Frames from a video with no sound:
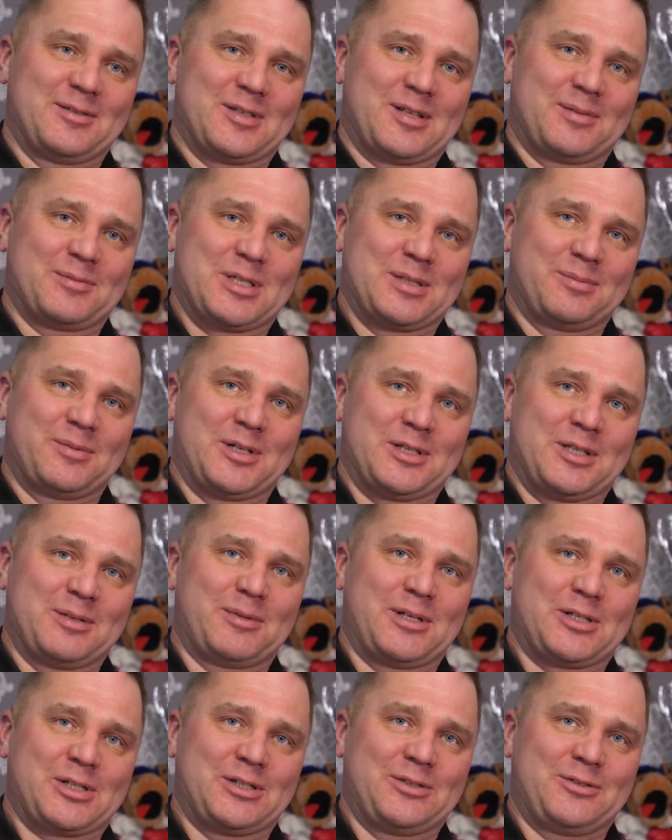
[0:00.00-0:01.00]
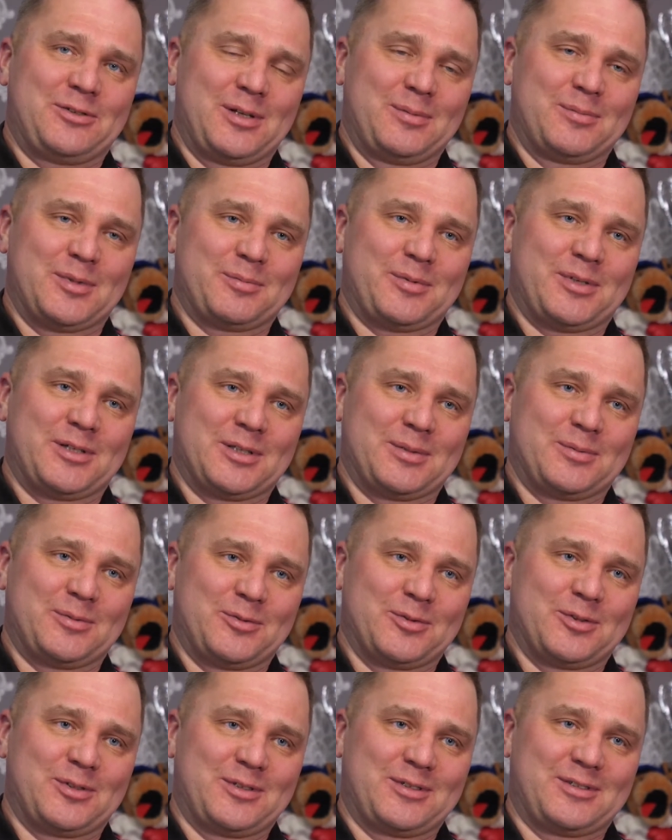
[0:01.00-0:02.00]
там, снимает небольшие фильмы,
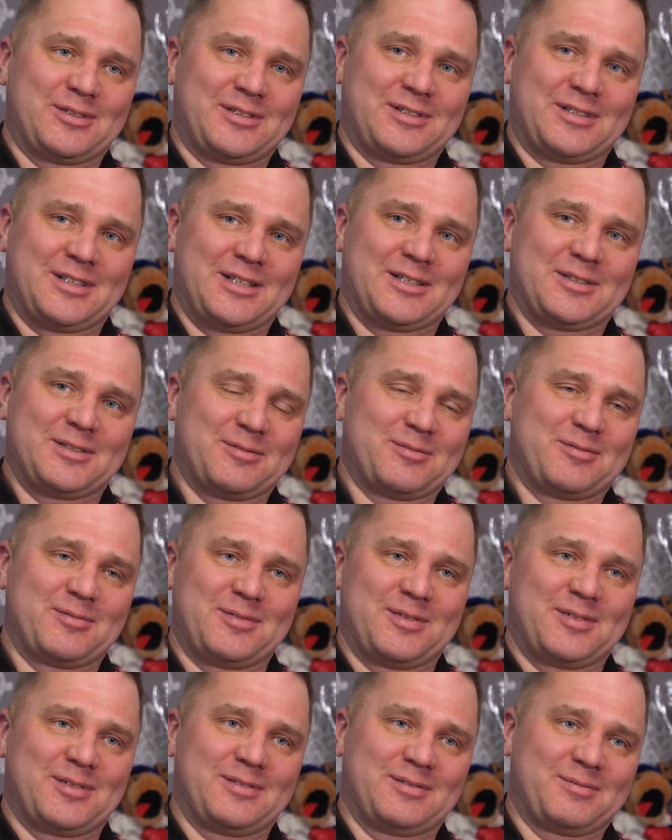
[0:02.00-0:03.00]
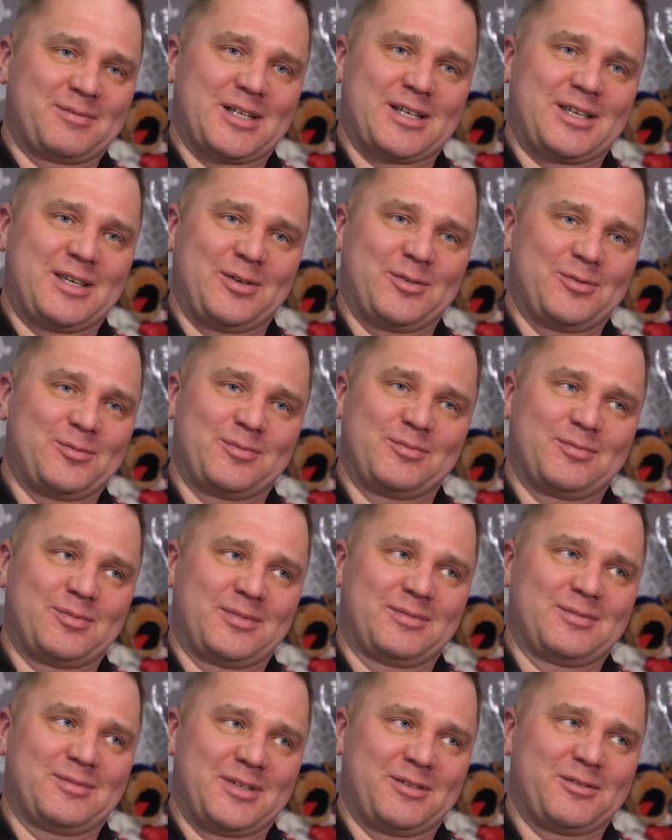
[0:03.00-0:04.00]
поэтому вот она в хоккее
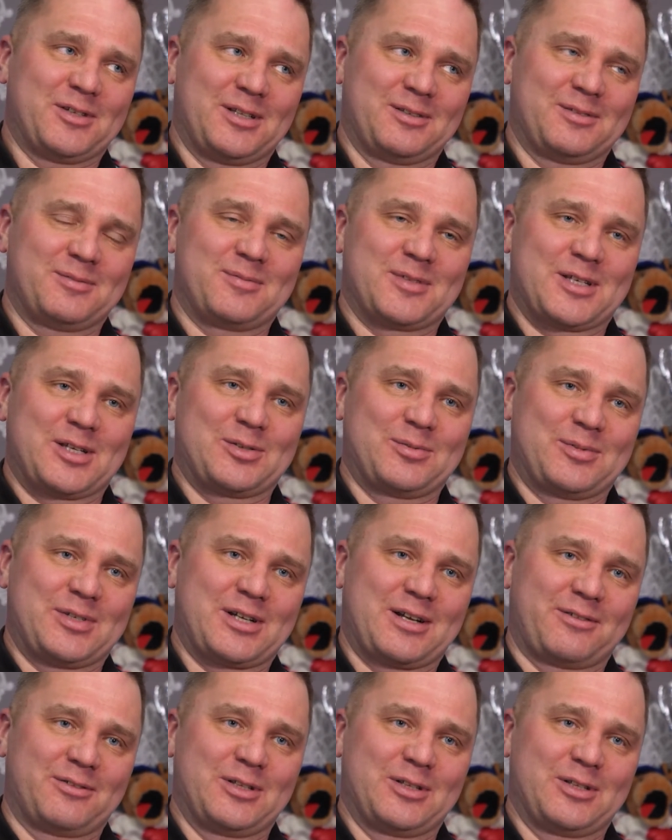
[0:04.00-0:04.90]
наверное, скажем так,